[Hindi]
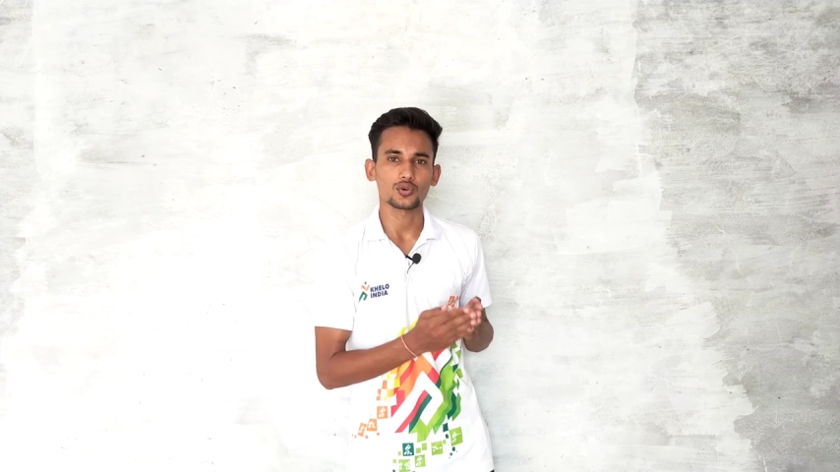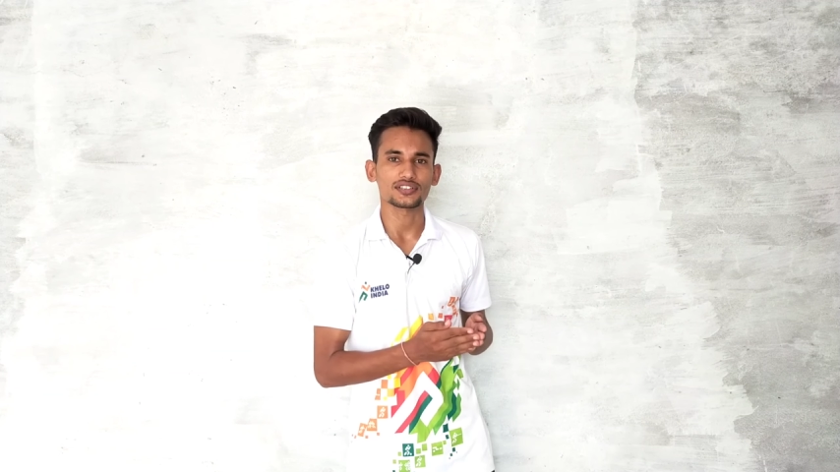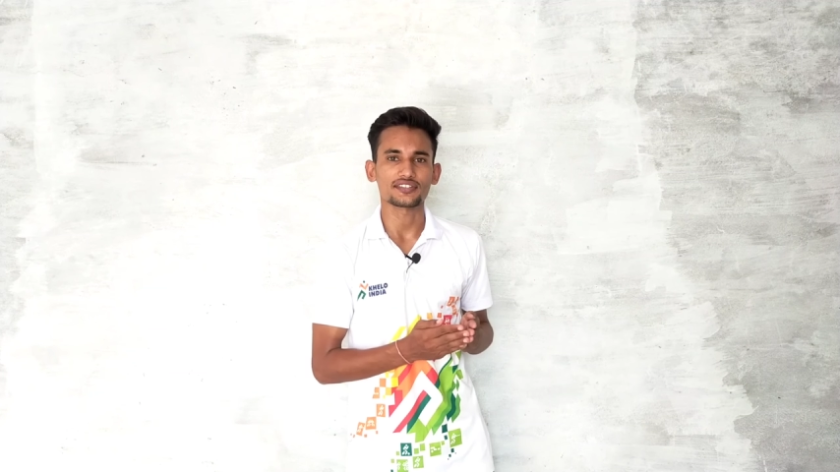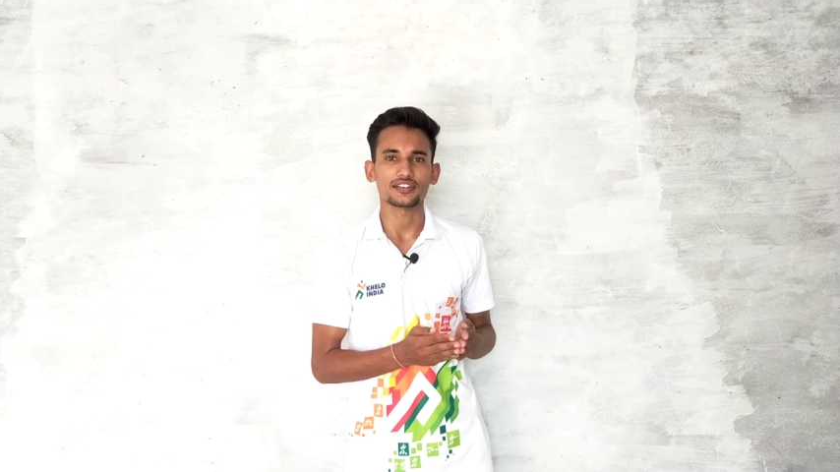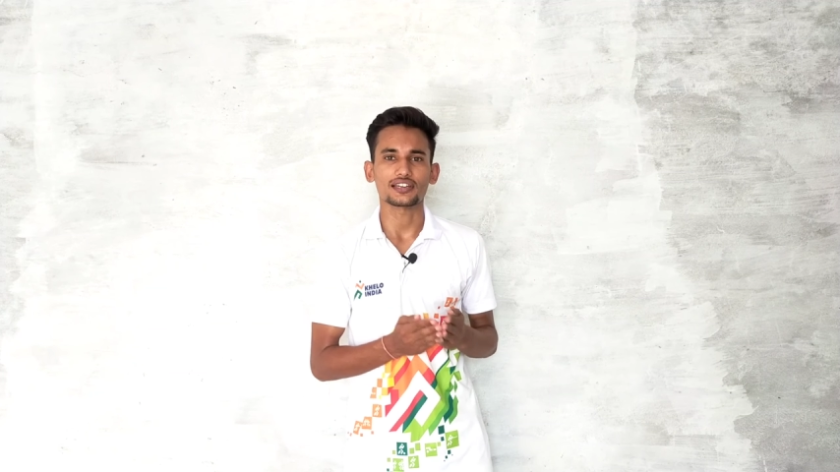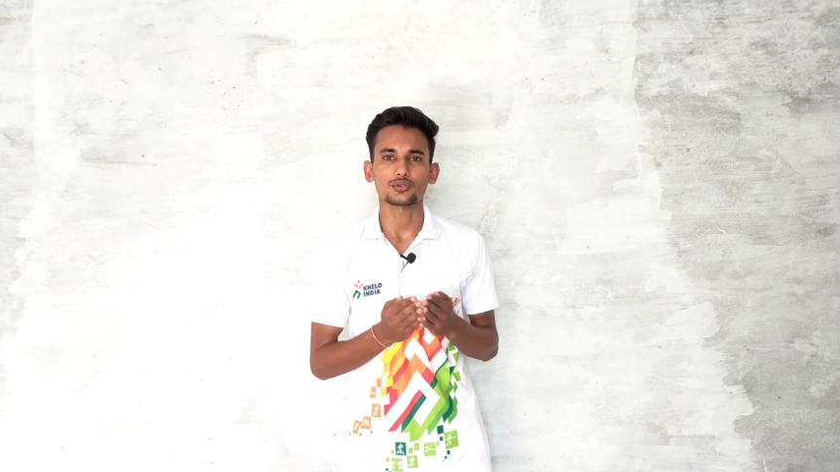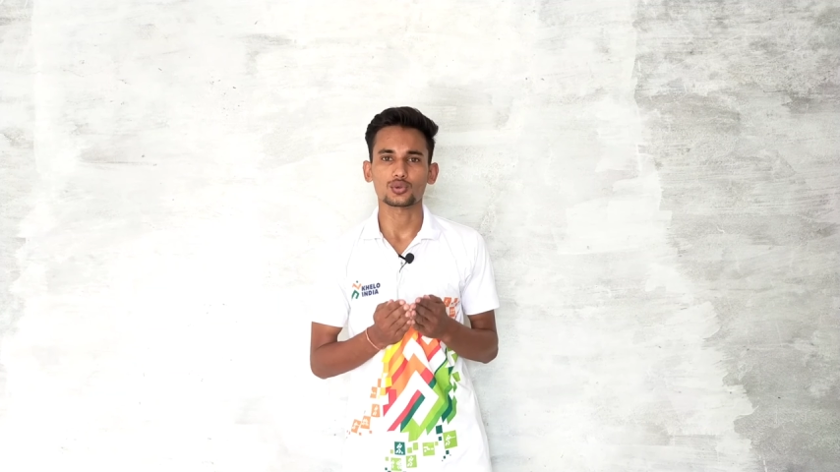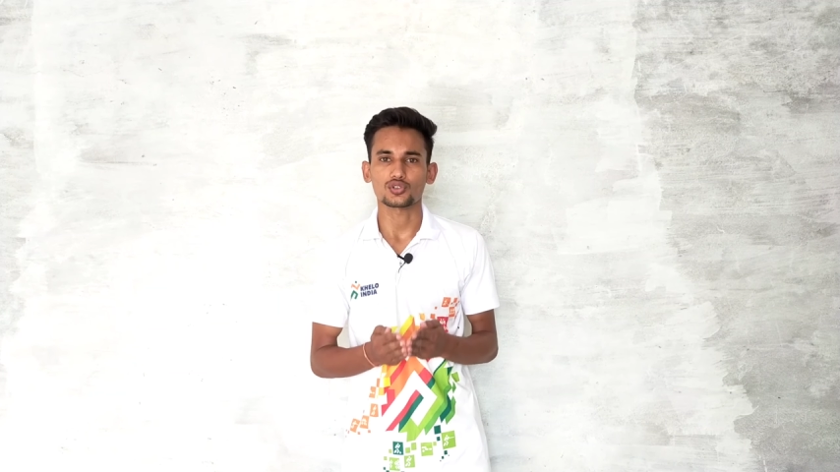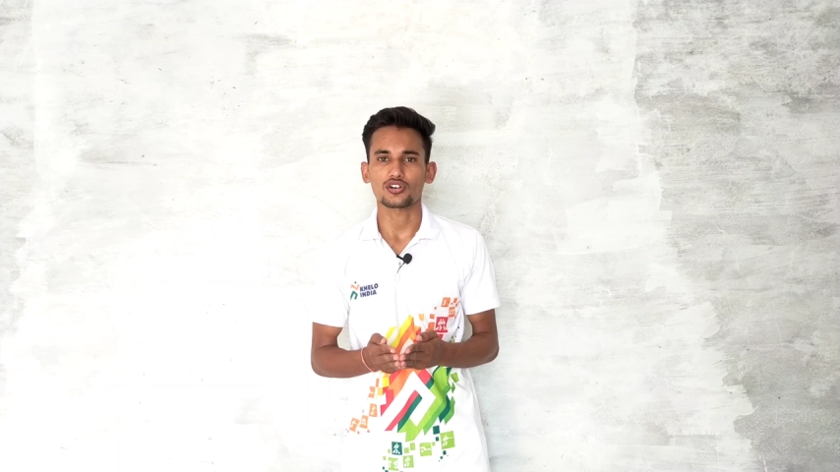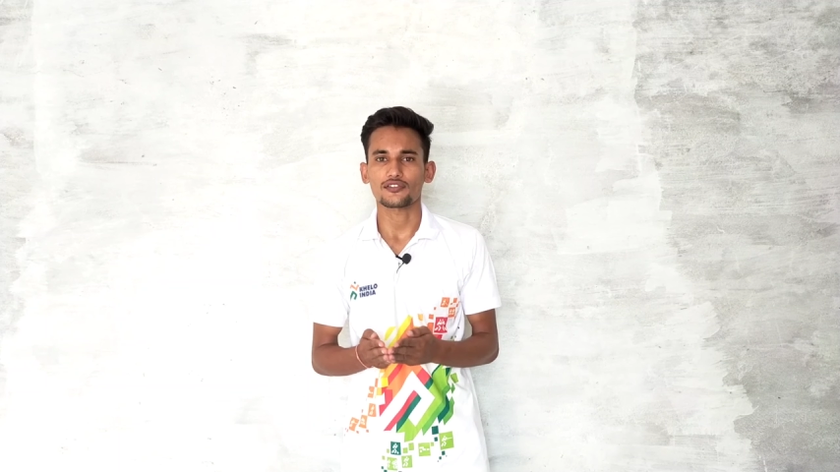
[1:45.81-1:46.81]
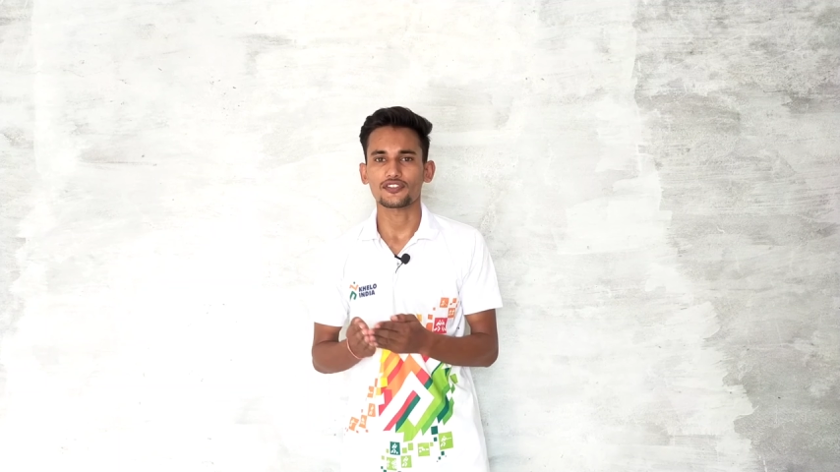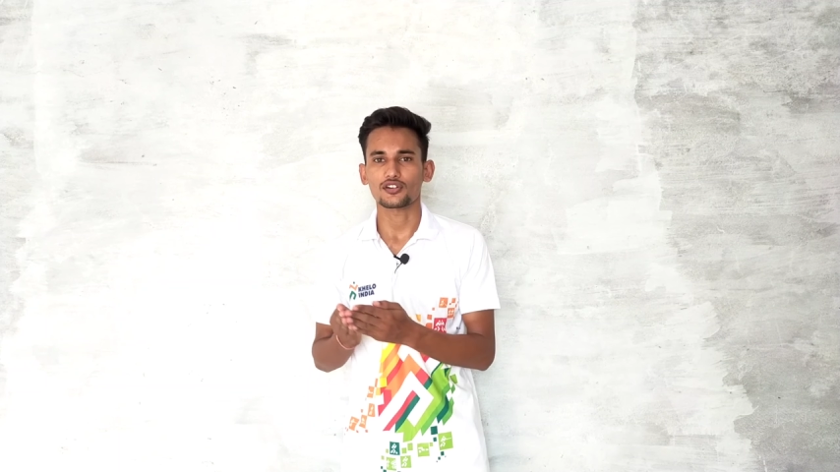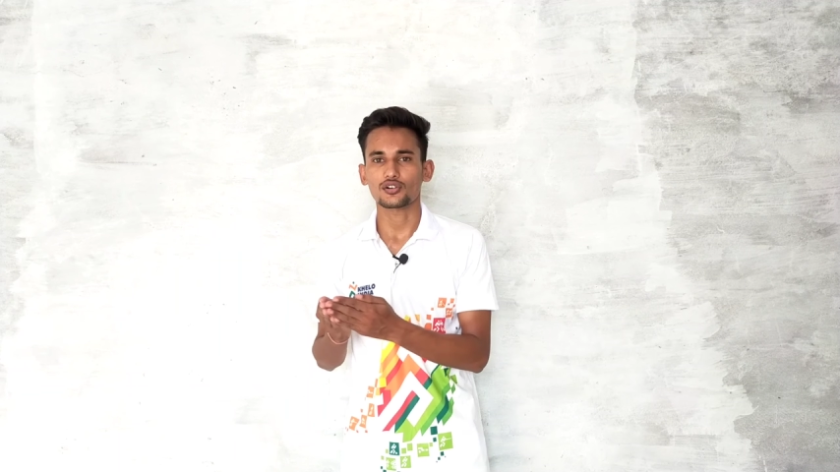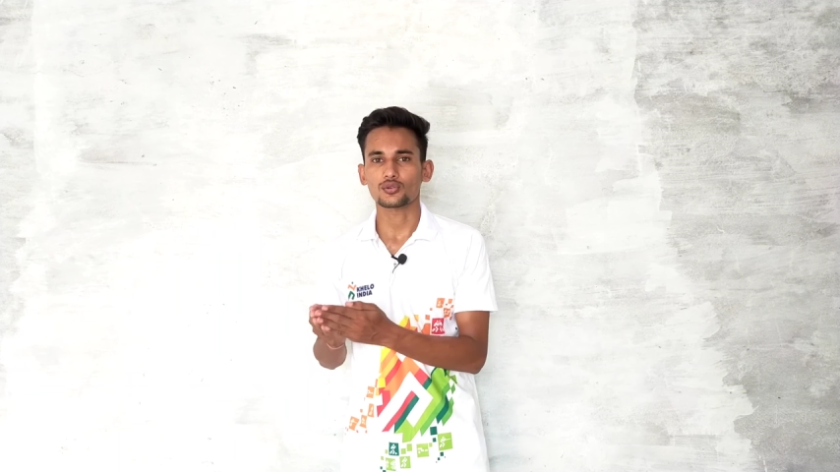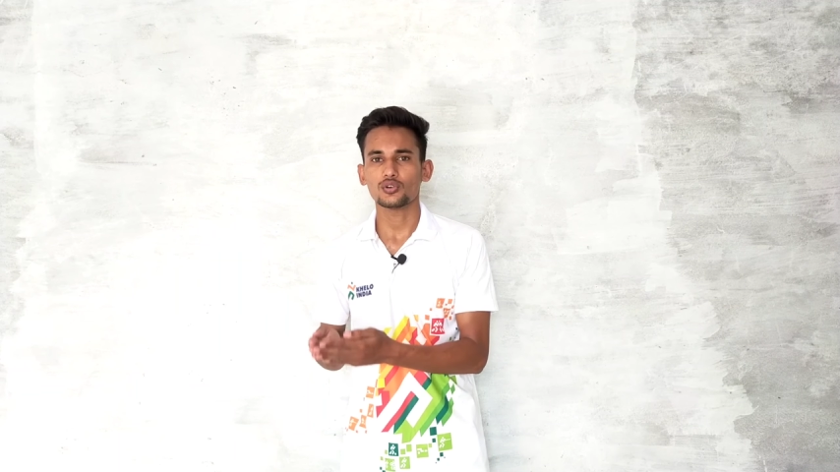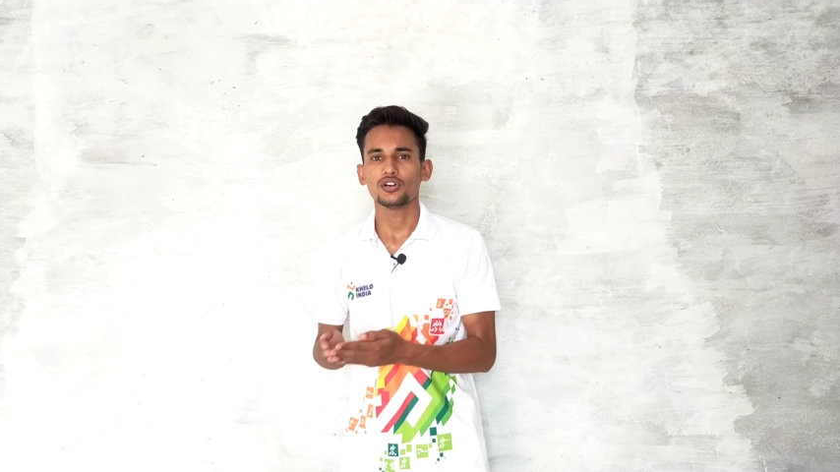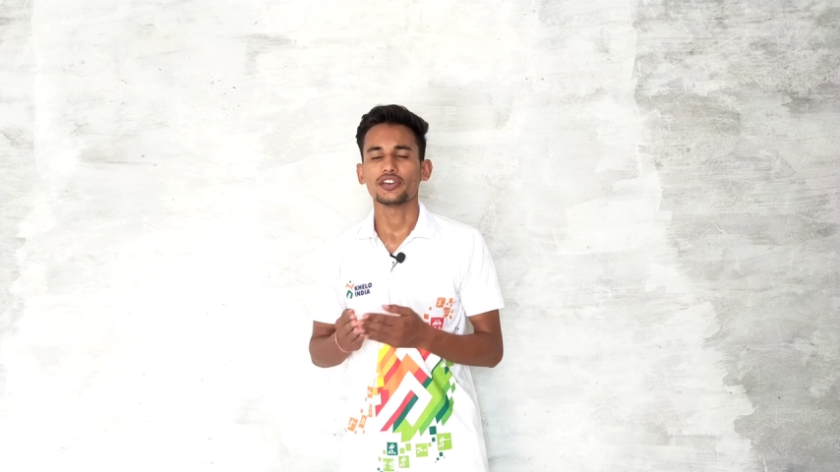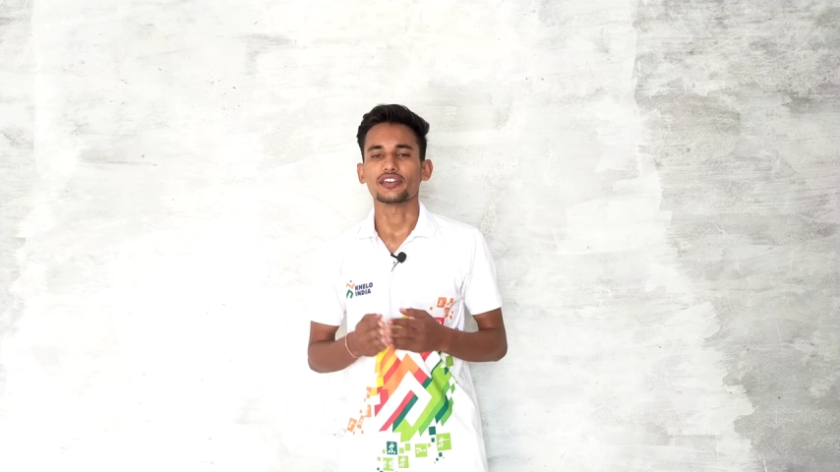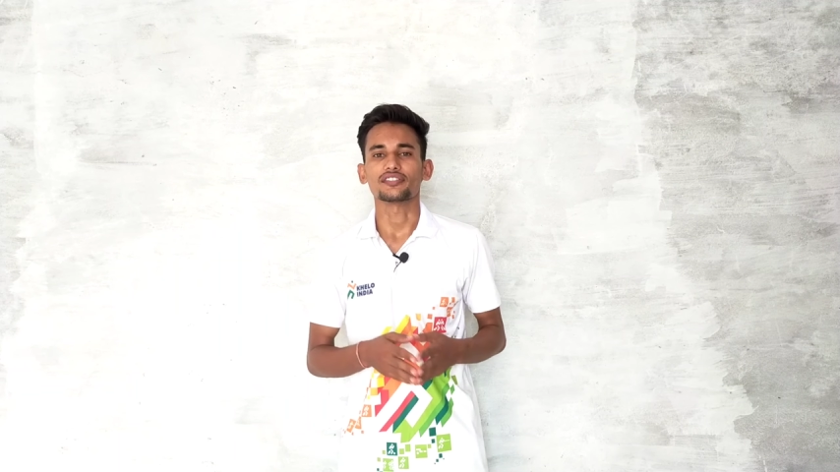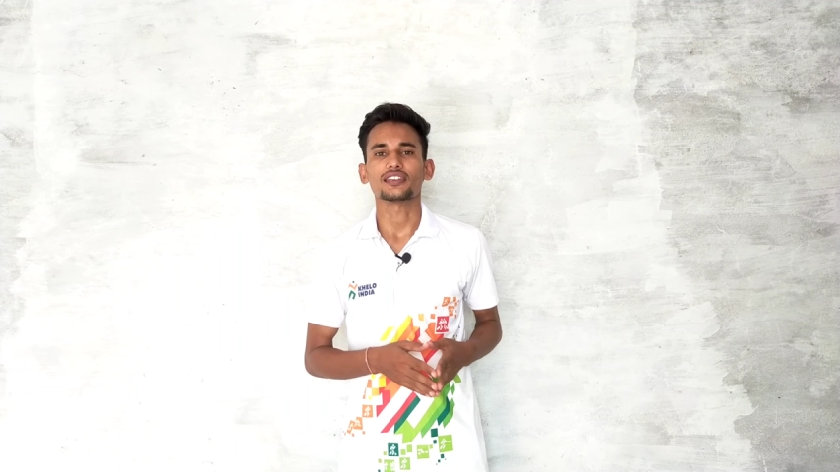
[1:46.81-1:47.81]
दो हिस्ट्री के दो जोग्राफी के और दो
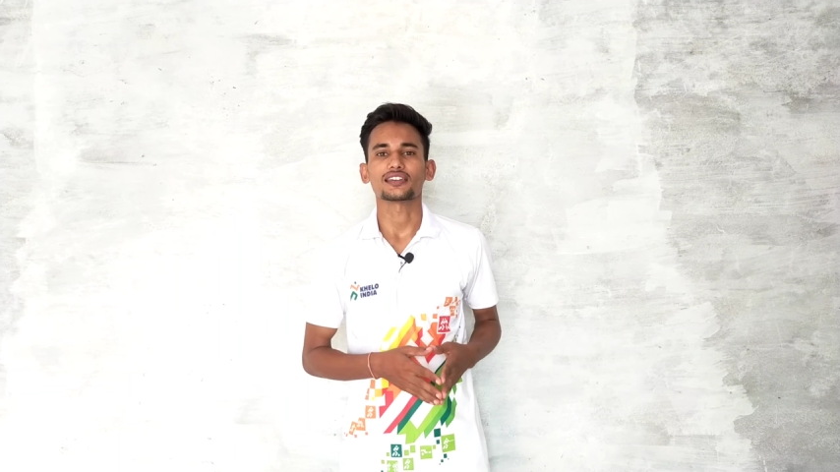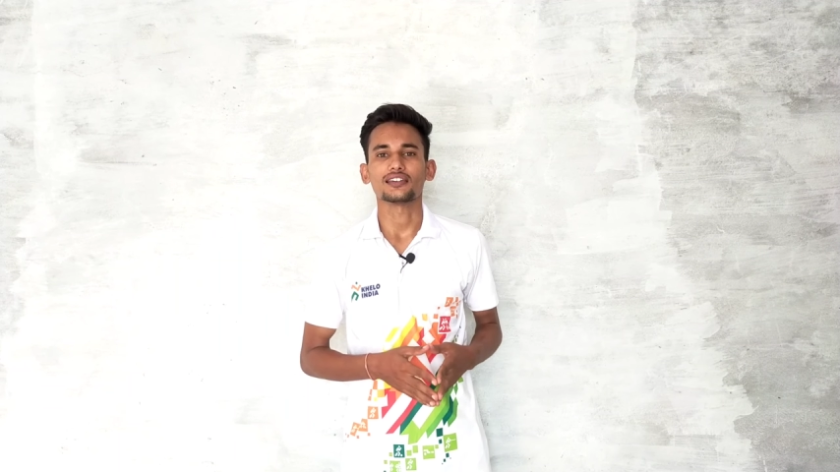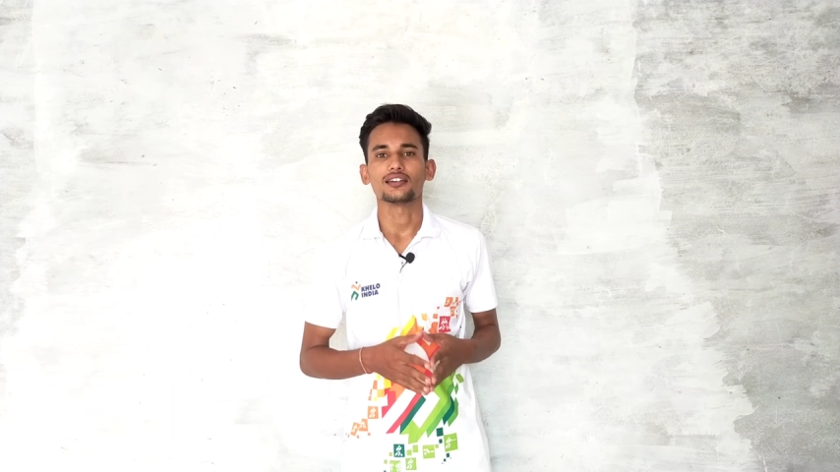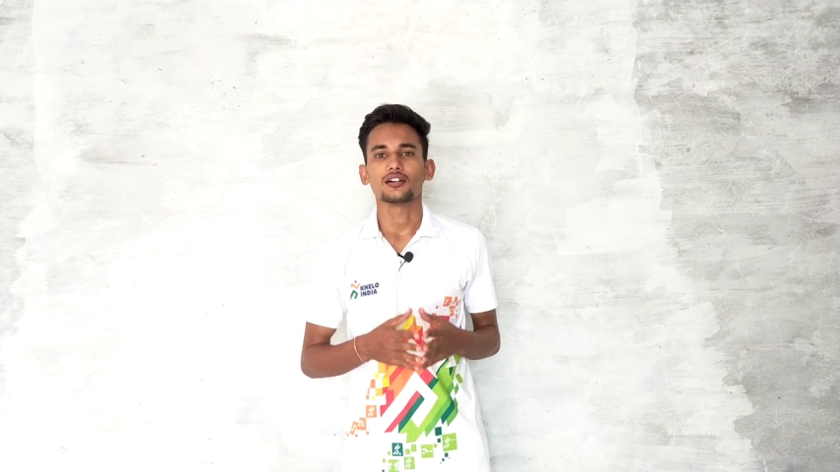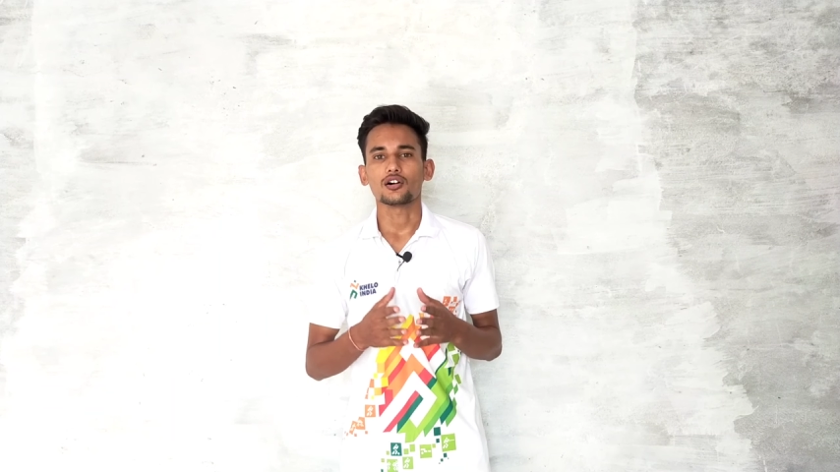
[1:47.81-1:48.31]
हिंदी के